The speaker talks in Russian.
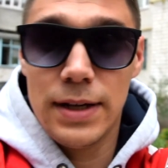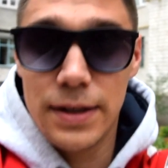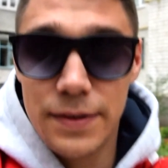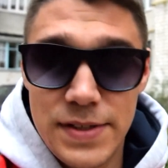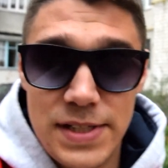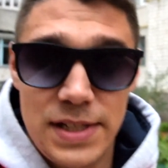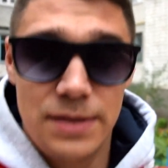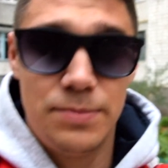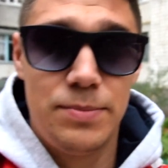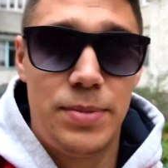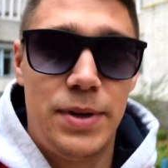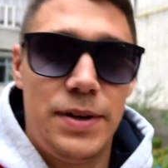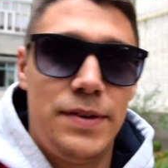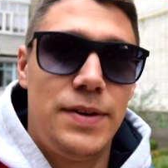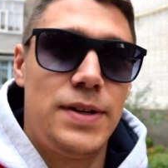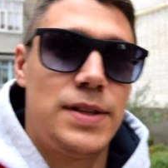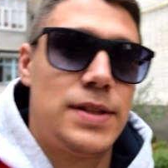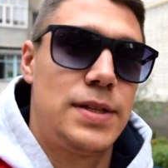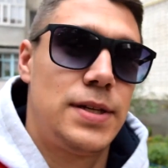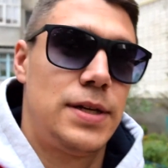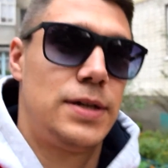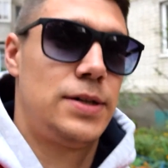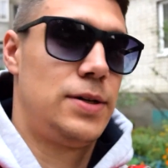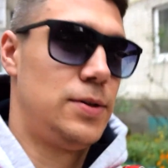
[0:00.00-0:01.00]
Всем привет!
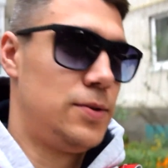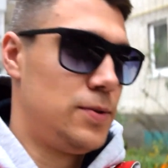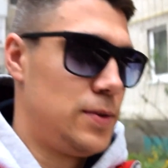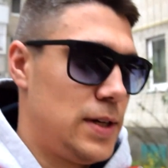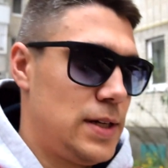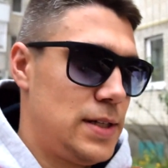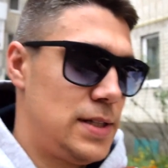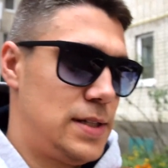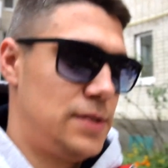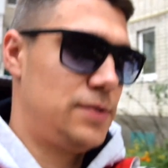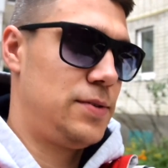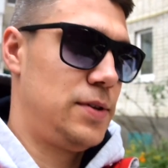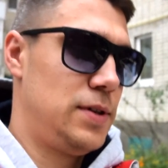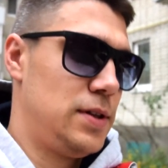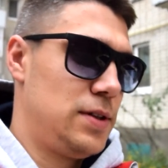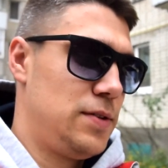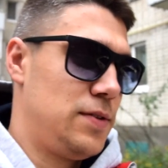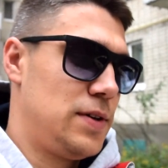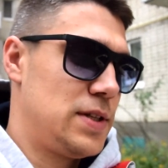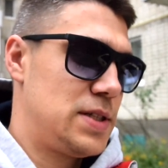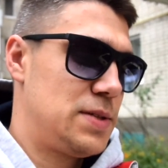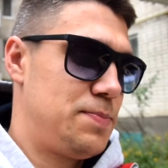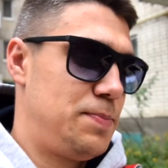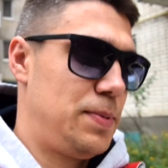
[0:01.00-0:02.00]
У нас сегодня
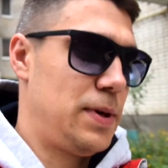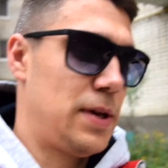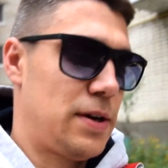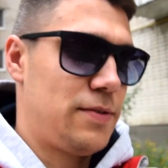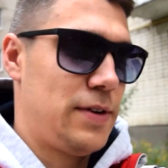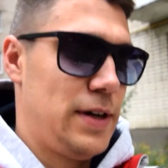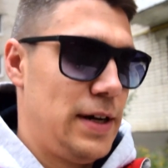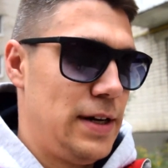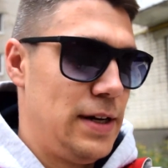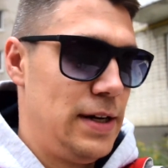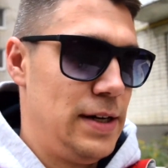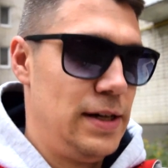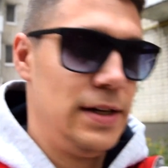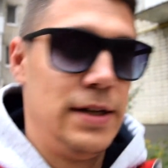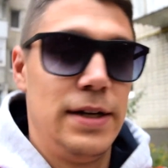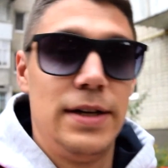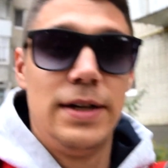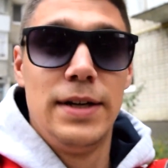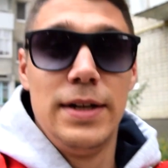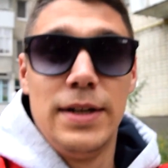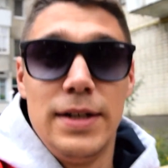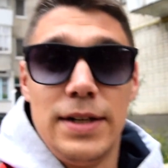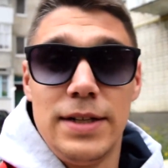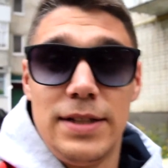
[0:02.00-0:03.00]
21
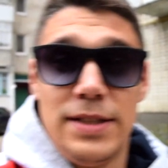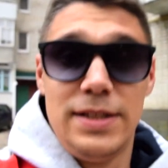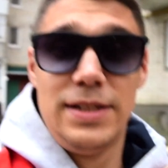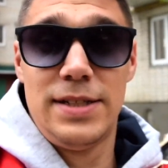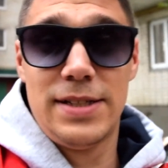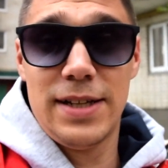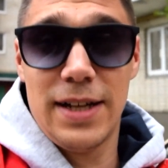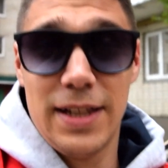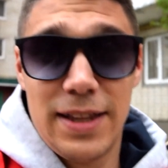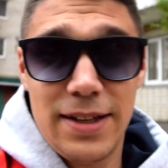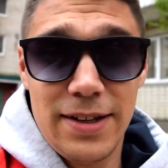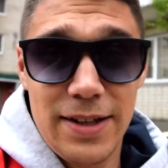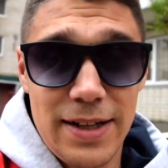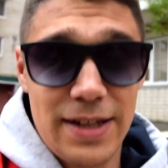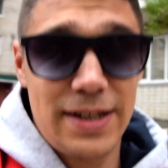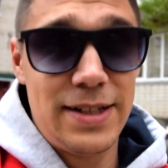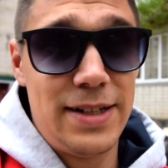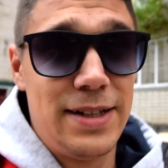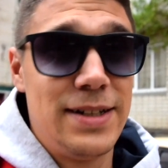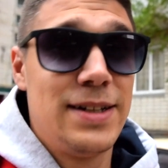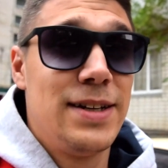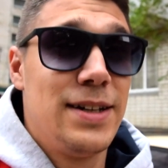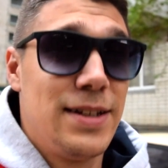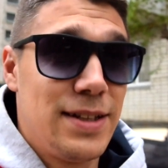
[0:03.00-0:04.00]
10
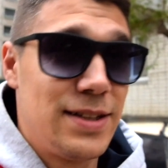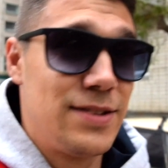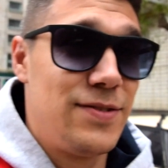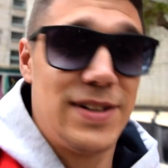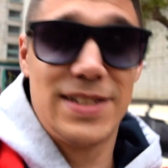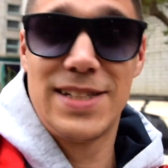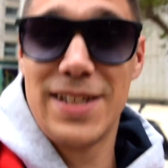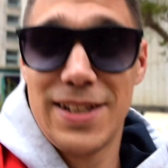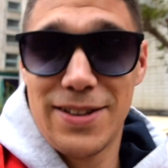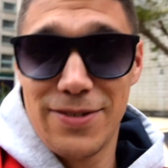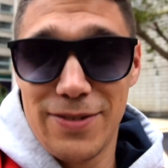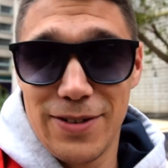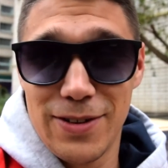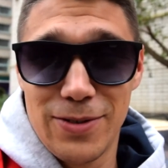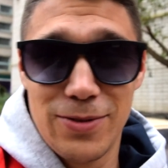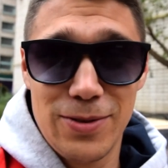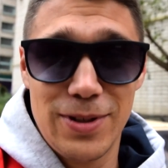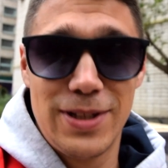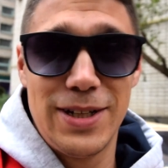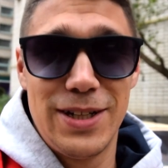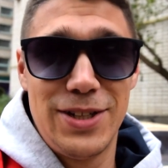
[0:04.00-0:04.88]
2020 -го года,